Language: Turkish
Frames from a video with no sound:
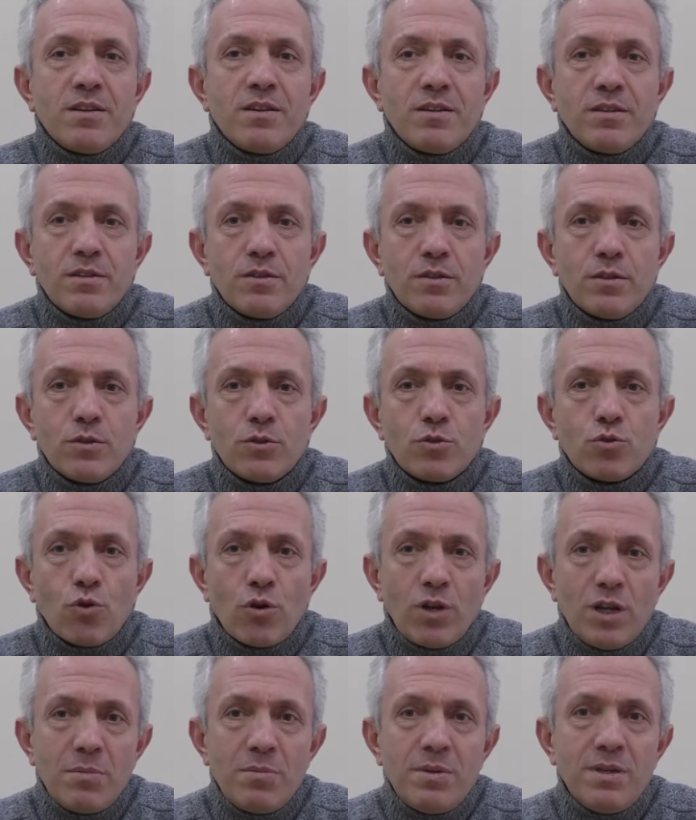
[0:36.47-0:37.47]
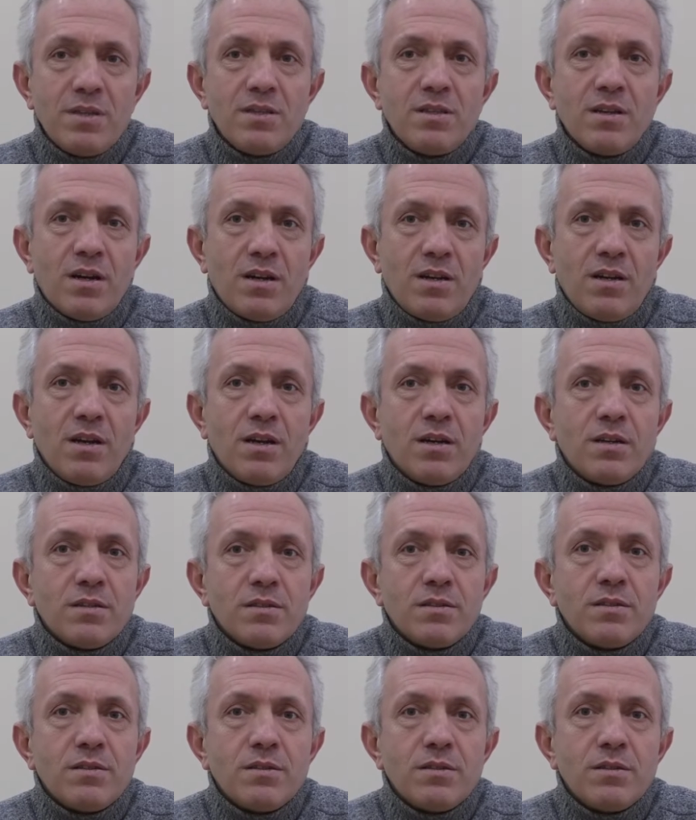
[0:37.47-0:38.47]
E, şöyle bir
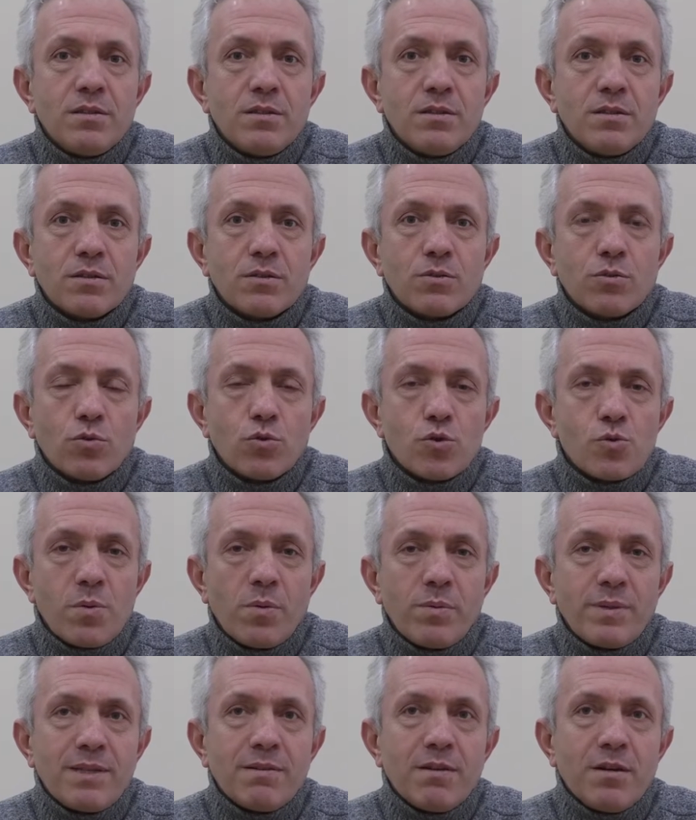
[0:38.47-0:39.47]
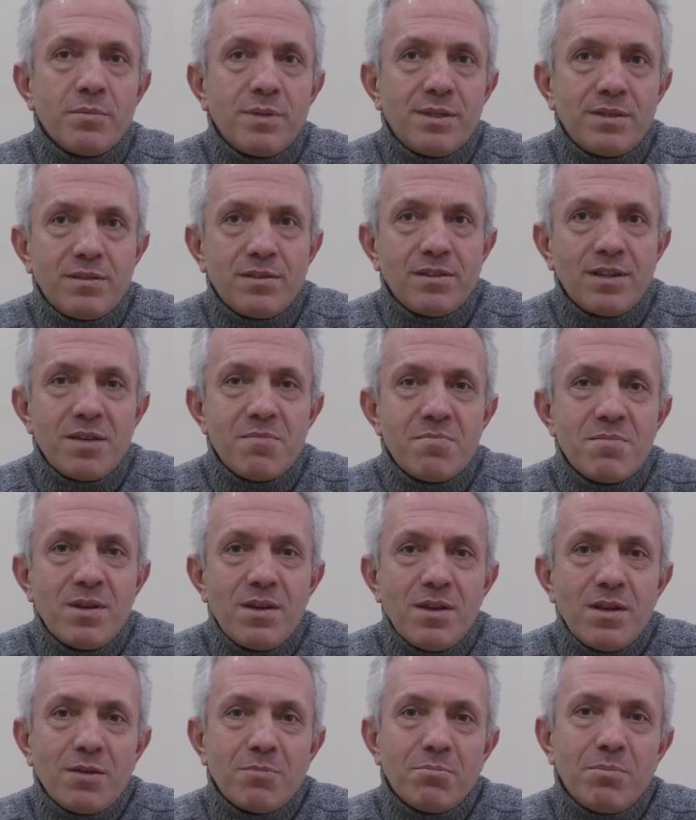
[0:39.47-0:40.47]
iddiayla e, konuşmama devam ettireyim.
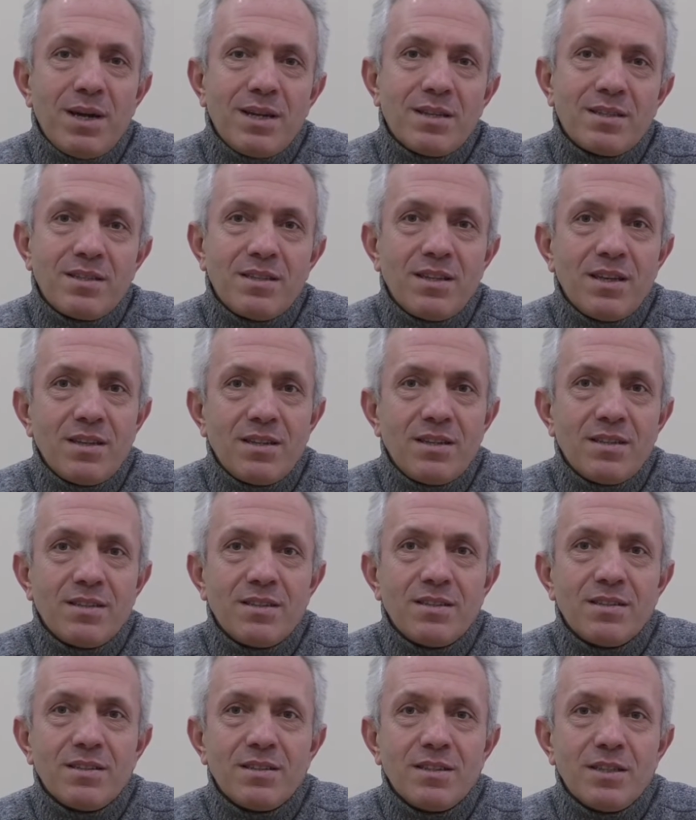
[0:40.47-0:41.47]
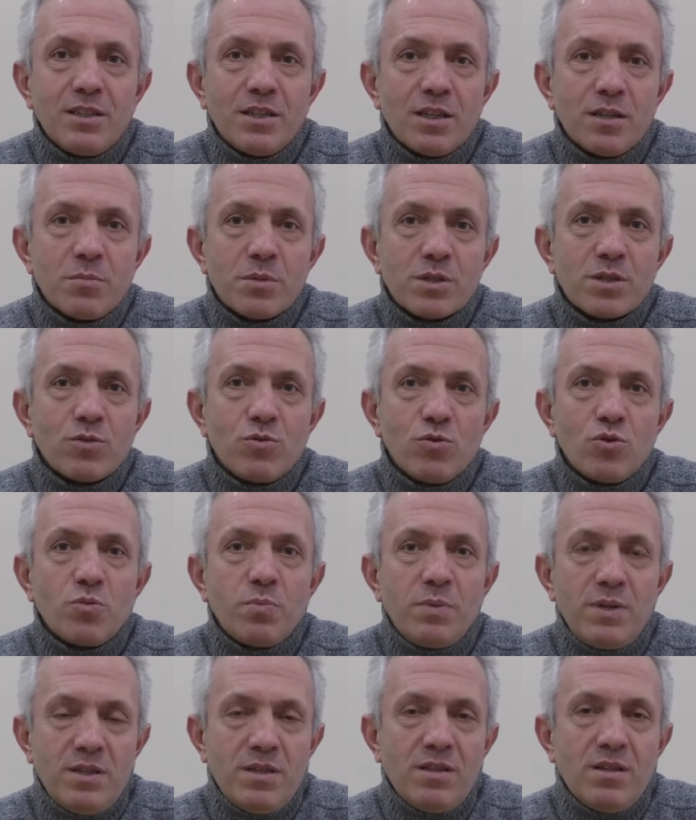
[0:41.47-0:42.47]
Belki de e, inanılması
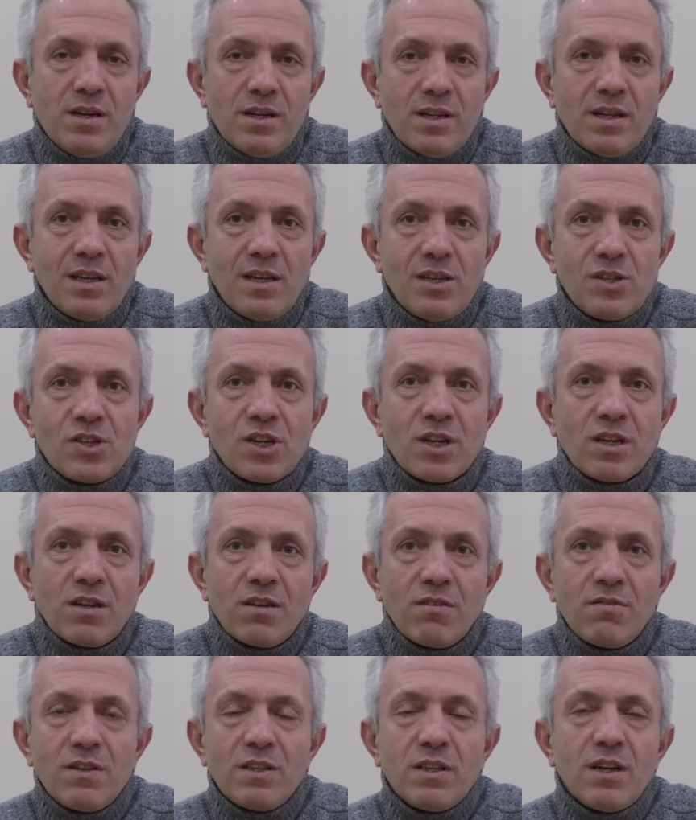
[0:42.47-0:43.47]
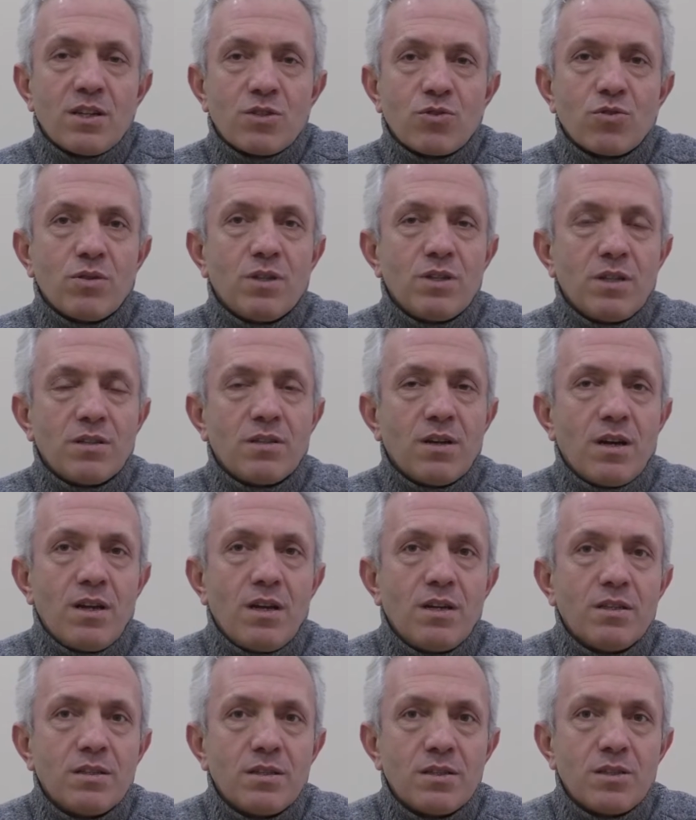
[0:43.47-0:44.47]
güç bir iddia gelecek ve daha sonra
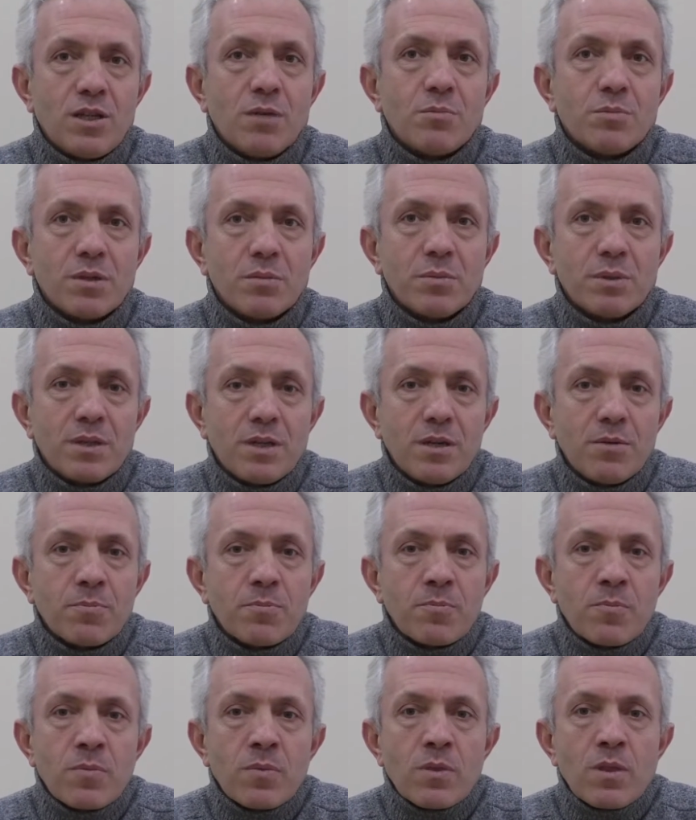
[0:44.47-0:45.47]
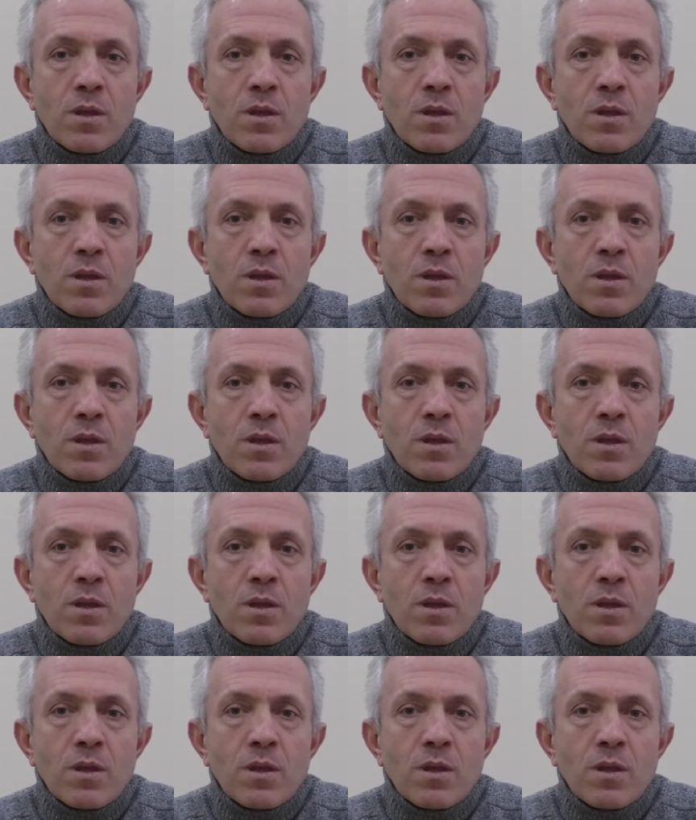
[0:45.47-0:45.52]
detaylandıracağım tabii ki.